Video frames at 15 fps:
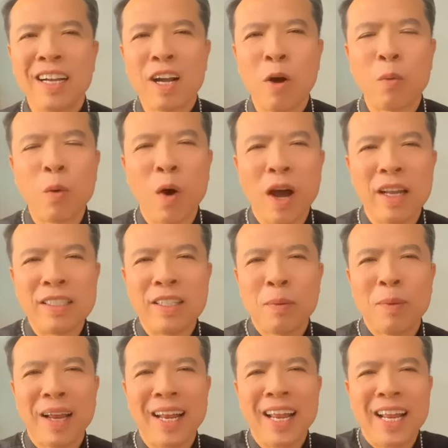Kính thưa cộng đoàn,
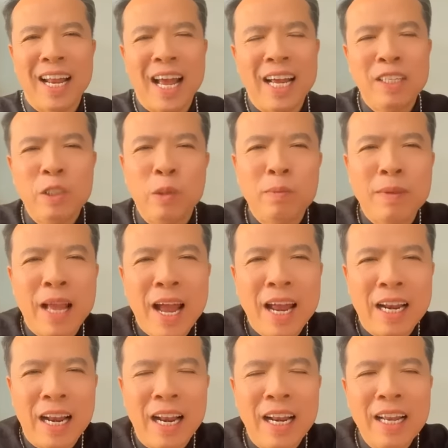trong ngày lễ lá chúng
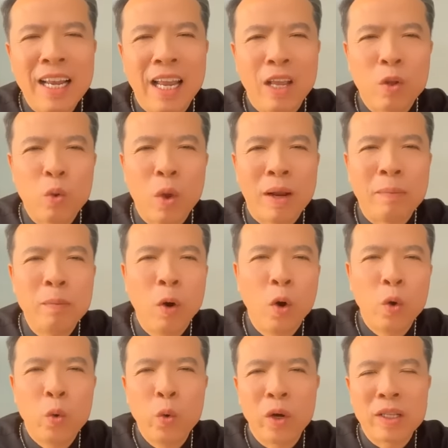ta đã lắng nghe toàn
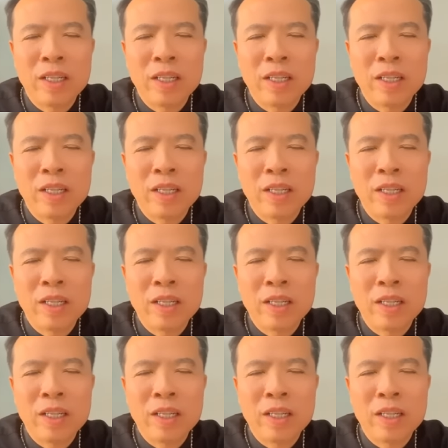bộ